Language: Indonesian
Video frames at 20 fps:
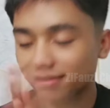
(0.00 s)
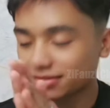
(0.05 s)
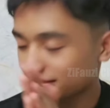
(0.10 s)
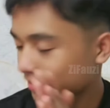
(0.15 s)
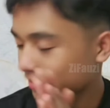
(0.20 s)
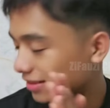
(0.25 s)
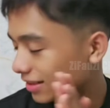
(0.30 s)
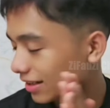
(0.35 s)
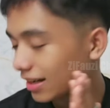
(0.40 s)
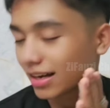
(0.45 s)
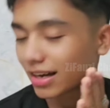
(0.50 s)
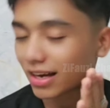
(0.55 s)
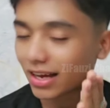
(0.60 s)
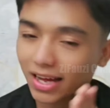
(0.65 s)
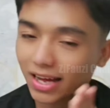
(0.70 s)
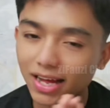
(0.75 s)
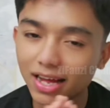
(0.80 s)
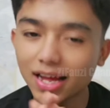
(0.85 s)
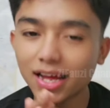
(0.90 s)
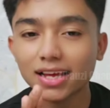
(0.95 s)

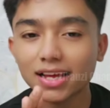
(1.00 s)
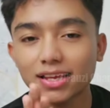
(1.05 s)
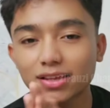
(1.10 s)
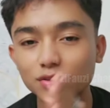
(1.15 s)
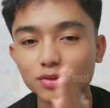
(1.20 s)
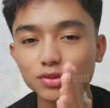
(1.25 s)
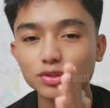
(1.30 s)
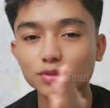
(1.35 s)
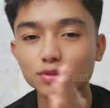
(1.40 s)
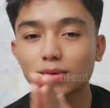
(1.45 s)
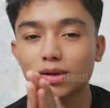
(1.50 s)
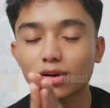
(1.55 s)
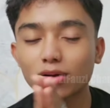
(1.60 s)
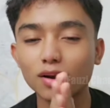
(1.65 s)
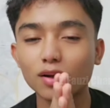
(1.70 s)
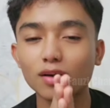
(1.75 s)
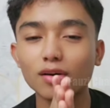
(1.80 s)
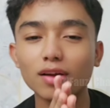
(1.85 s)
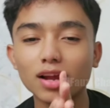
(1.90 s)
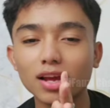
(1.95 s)
enggak itu cuma
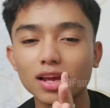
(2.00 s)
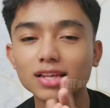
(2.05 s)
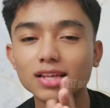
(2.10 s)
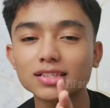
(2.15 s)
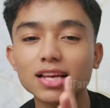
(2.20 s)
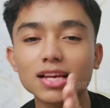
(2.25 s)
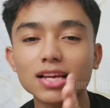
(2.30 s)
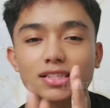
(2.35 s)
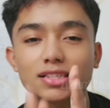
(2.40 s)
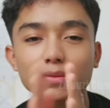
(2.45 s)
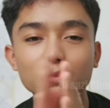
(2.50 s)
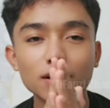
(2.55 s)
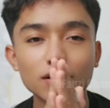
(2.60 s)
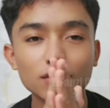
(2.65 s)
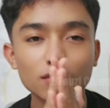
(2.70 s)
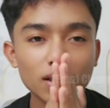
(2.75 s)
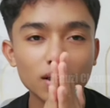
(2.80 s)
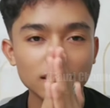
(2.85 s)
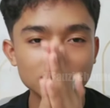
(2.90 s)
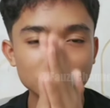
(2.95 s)
orang-orang yang sayang sama aku
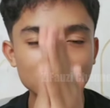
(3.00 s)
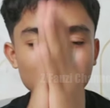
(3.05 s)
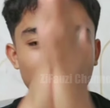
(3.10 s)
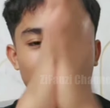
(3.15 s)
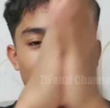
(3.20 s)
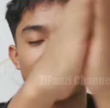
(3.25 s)
aja